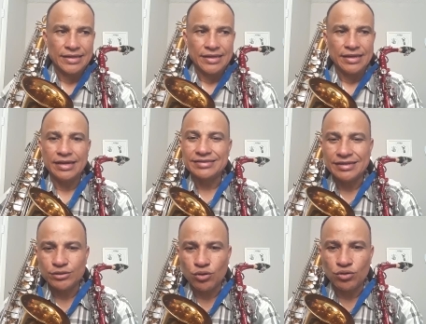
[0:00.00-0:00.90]
es
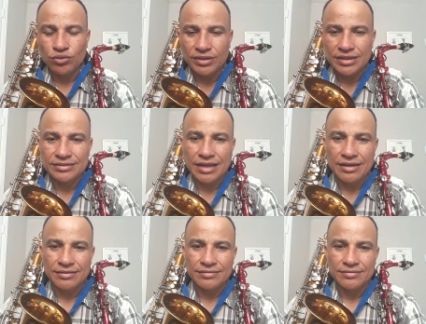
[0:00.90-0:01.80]
el tono en que
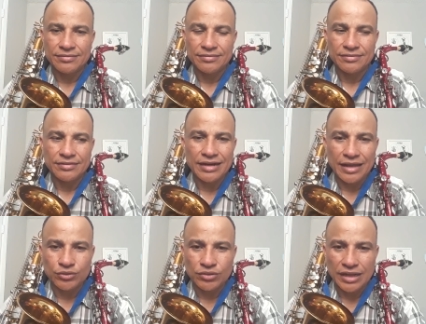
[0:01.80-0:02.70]
están,
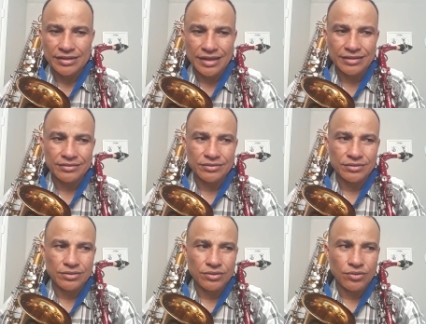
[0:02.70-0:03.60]
la tonalidad
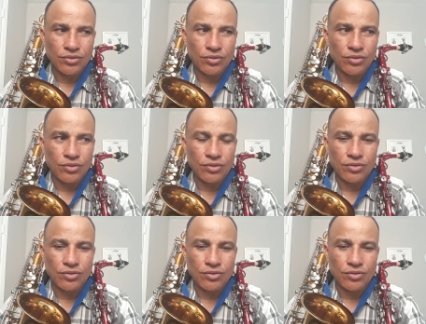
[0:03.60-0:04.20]
o,